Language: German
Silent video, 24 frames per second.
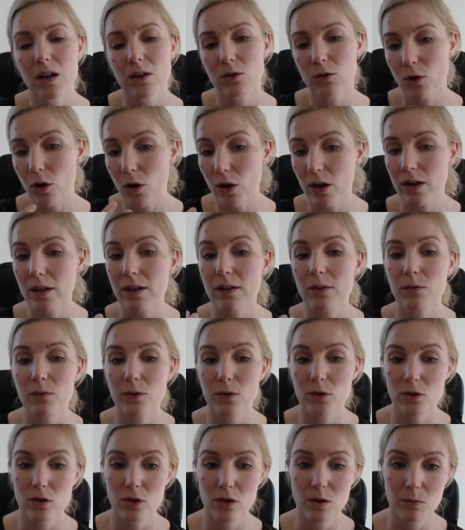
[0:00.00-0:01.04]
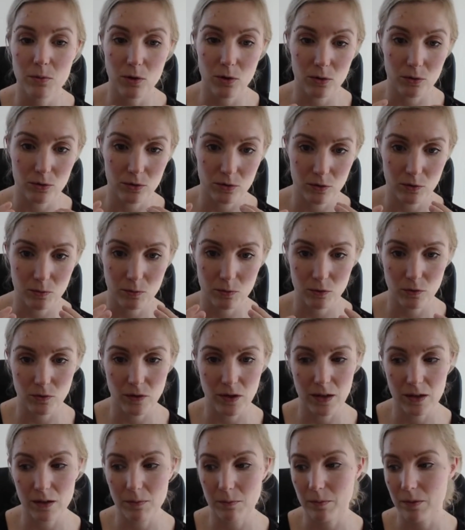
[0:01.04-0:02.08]
deutlichen Verschlimmerung des
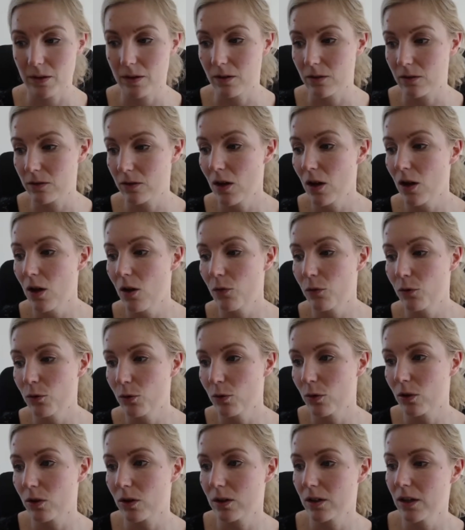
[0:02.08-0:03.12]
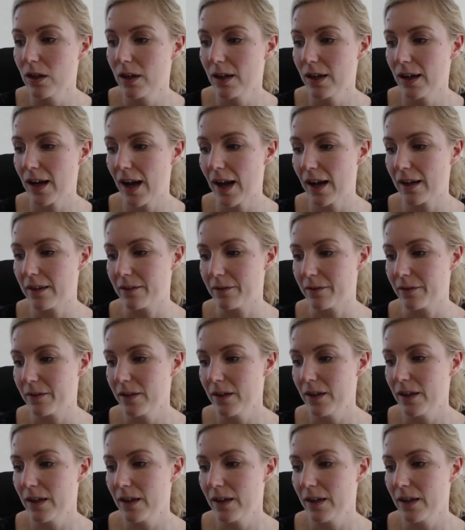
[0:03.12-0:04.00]
Beschwerdebildes führen kann.